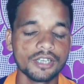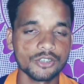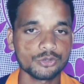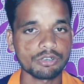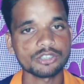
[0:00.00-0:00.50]

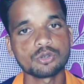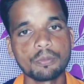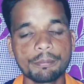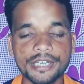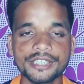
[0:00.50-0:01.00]
स्वास्थ्य को
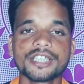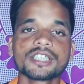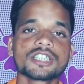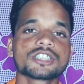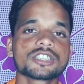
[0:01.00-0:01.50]
मेंटेन
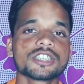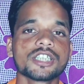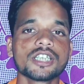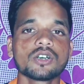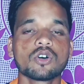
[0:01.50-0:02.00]
कर सकते
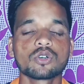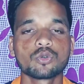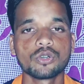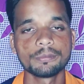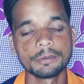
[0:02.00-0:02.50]
हैं और
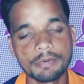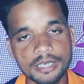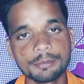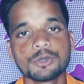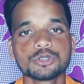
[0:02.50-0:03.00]
कोई बीमारी
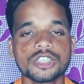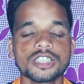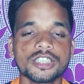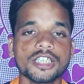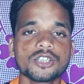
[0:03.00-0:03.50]
भी हो
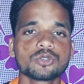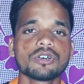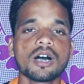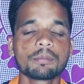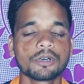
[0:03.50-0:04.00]
जाती है तो
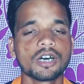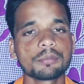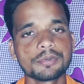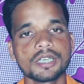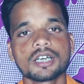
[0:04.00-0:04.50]
आप घर
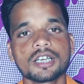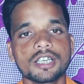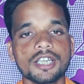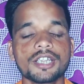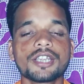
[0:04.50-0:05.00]
पे रह कर के
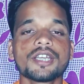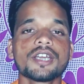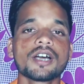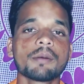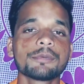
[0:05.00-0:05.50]
ही
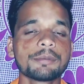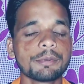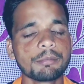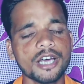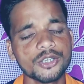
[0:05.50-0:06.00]
अपनी
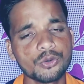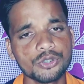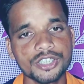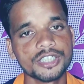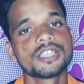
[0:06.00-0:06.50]
बीमारी को
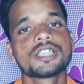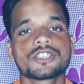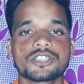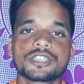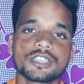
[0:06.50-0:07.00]
ठीक कर
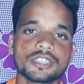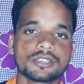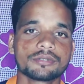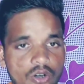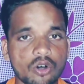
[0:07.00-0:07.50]
सकते हैं
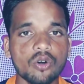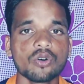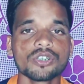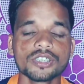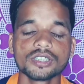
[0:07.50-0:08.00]

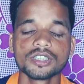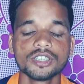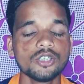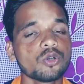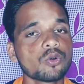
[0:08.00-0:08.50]
और
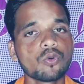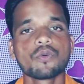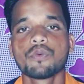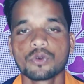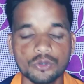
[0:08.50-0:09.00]
इन लोगों को
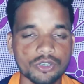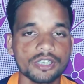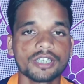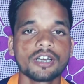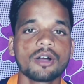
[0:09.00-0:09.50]
फॉलो
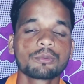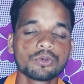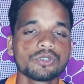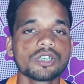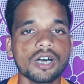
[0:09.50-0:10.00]
करके आप
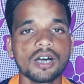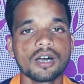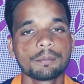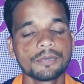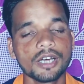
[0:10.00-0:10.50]
खुद का
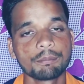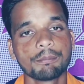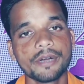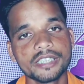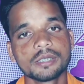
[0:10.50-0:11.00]
अपना
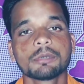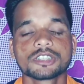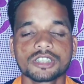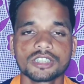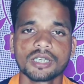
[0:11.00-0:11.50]
वैद्य बन
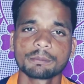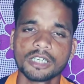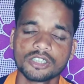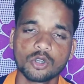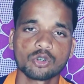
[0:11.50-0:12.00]
सकते हैं अपना
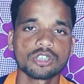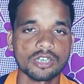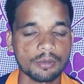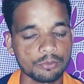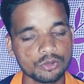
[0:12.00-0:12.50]
डॉक्टर
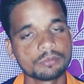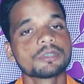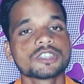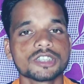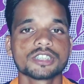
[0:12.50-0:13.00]
आप खुद बन
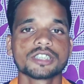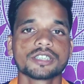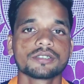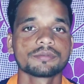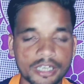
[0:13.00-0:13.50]
सकते हैं
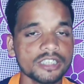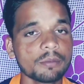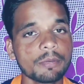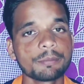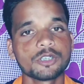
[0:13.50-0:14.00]

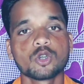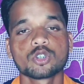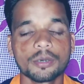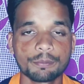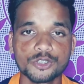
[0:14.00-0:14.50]
नंबर पर डॉक्टर
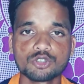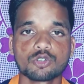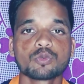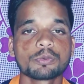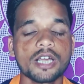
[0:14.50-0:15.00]

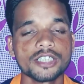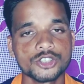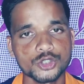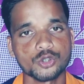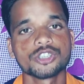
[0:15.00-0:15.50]
विश्वरूप राय
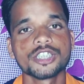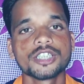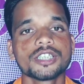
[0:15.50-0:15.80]
चौधरी